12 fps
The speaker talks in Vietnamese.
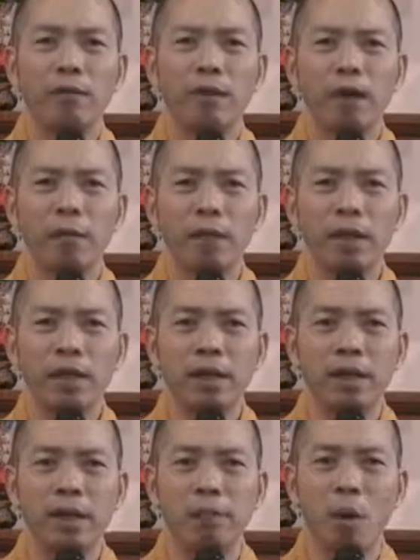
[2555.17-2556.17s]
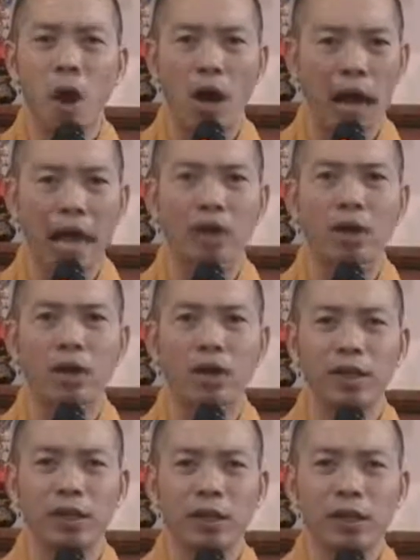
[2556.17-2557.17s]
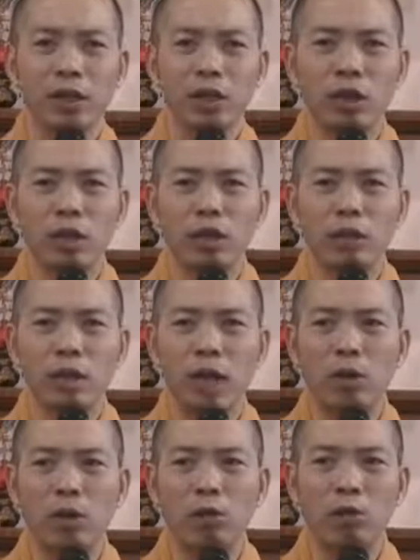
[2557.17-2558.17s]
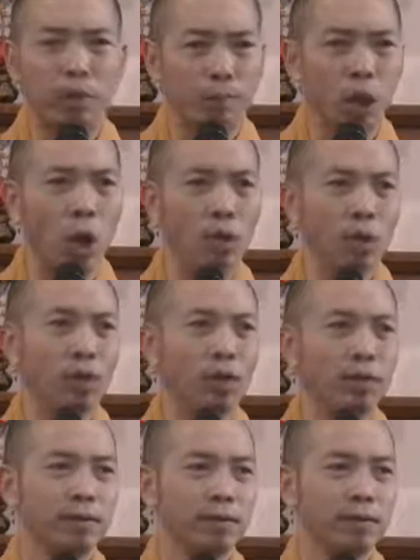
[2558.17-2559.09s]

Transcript: vẫn bị là mọt ăn thôi. Cho nên chúng ta cũng sụp đổ thôi.